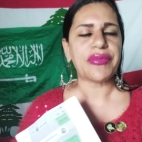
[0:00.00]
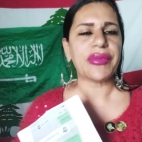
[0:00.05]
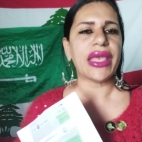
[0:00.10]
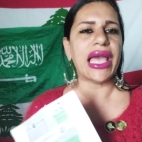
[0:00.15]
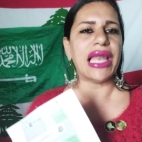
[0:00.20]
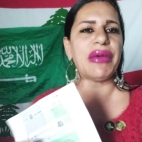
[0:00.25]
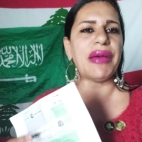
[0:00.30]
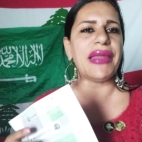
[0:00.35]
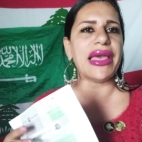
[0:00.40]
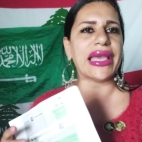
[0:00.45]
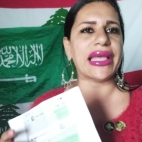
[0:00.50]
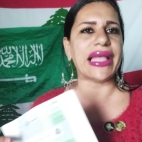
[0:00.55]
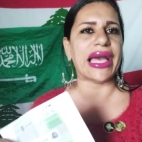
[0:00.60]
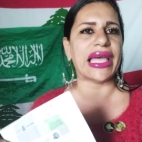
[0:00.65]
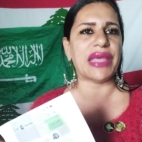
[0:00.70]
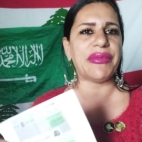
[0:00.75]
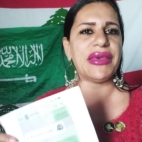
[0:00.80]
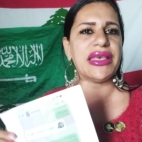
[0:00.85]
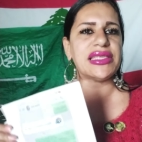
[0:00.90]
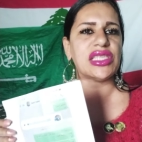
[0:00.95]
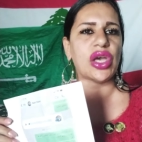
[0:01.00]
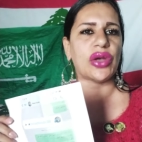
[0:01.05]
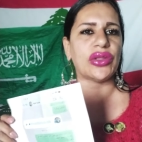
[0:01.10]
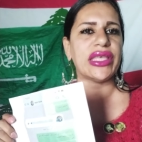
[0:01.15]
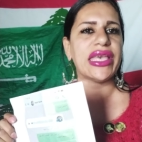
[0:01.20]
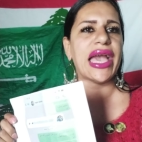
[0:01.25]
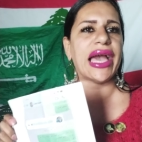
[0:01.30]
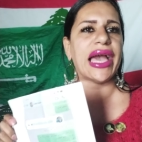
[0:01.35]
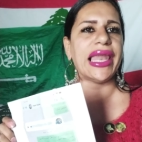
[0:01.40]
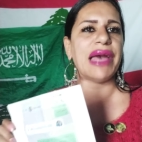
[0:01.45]
المملكة العربية
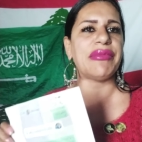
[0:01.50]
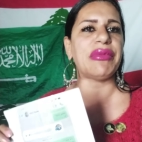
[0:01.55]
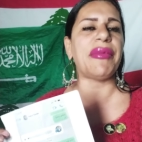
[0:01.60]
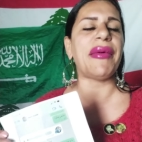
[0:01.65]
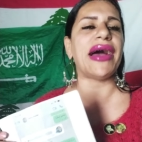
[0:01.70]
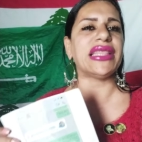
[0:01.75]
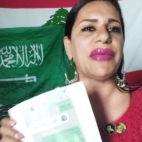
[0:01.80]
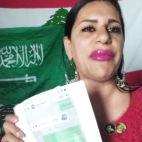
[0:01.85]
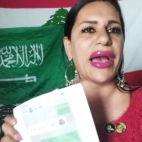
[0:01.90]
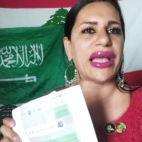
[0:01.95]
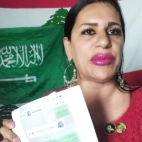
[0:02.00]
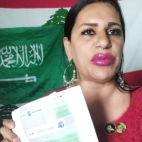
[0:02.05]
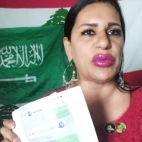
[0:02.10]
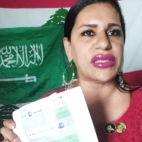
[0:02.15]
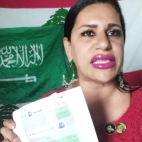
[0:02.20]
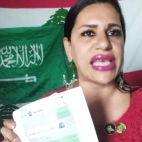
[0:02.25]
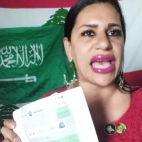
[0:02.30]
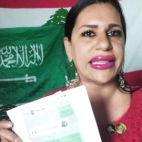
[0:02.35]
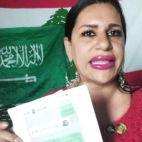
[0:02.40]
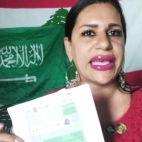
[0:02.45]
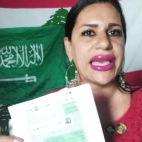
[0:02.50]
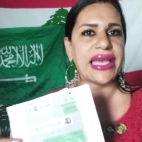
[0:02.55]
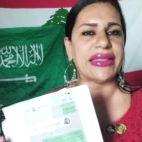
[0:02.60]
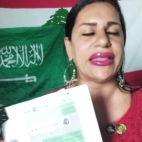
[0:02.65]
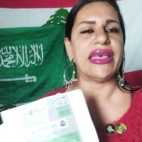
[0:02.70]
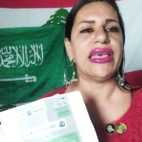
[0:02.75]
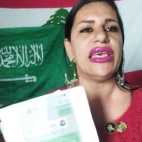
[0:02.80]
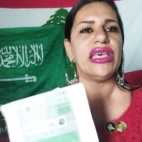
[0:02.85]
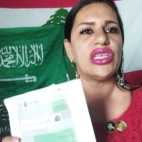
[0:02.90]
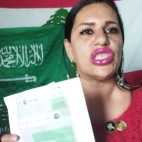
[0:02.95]
السعودية عليها ما بقى تبعت مساعدات
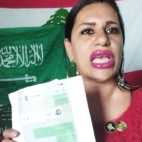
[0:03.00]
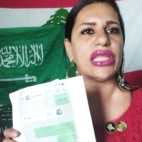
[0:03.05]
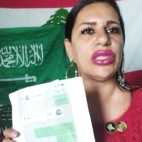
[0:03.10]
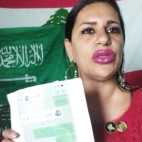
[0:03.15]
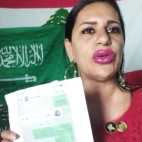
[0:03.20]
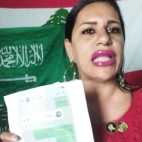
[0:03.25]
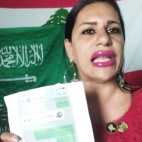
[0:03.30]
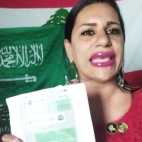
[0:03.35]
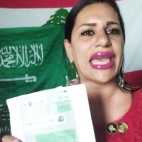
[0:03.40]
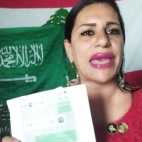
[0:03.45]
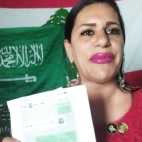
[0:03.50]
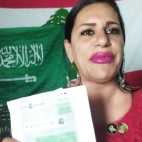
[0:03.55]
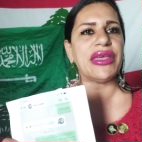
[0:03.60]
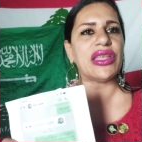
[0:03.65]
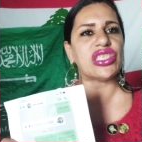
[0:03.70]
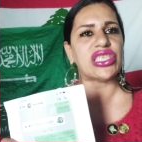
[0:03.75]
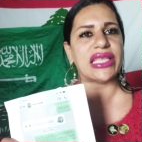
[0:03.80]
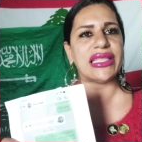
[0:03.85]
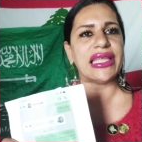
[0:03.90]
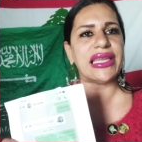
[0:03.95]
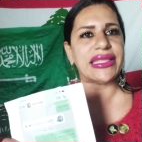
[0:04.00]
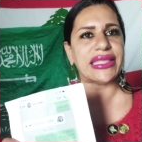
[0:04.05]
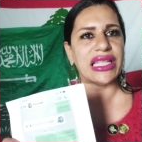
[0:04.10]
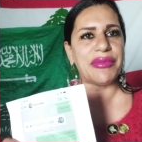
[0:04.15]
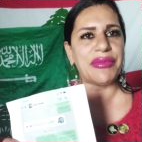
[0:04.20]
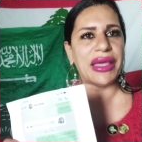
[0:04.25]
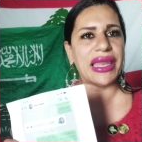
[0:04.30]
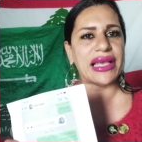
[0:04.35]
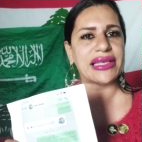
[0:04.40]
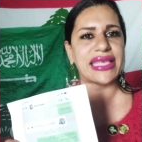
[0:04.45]
جدنا الكبير جلالة
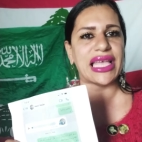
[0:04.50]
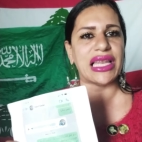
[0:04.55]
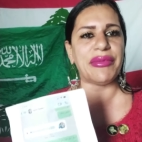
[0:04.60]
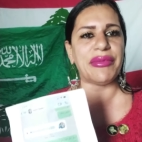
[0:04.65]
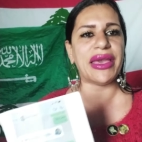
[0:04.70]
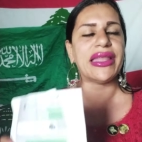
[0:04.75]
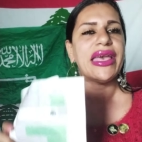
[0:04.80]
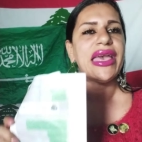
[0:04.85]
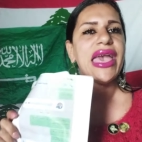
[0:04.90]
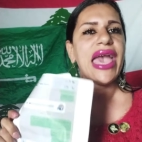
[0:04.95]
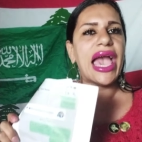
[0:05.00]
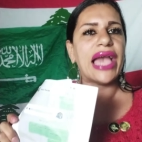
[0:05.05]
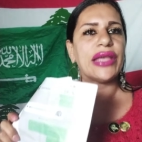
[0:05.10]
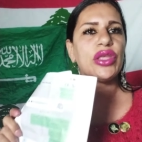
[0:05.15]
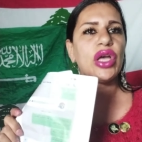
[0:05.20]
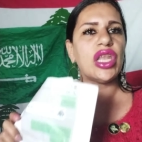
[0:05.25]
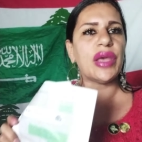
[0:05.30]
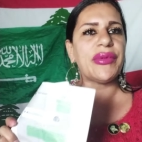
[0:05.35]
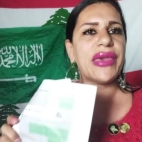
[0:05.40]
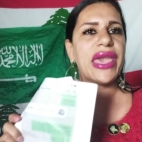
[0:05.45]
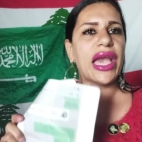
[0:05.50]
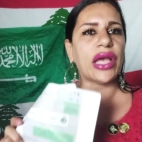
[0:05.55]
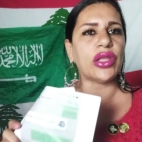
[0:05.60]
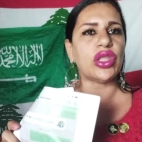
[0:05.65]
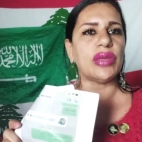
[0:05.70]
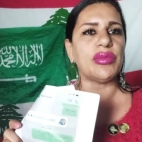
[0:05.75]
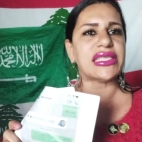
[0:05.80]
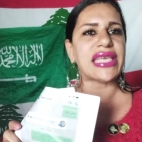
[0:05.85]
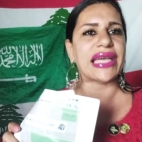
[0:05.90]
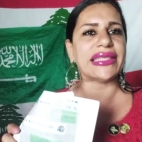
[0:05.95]
الملك سلمان هدول بياخدوا
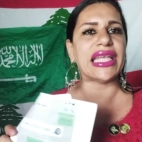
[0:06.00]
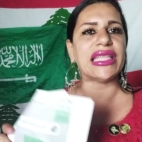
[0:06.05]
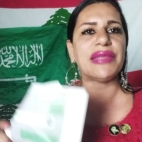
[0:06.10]
المساعدات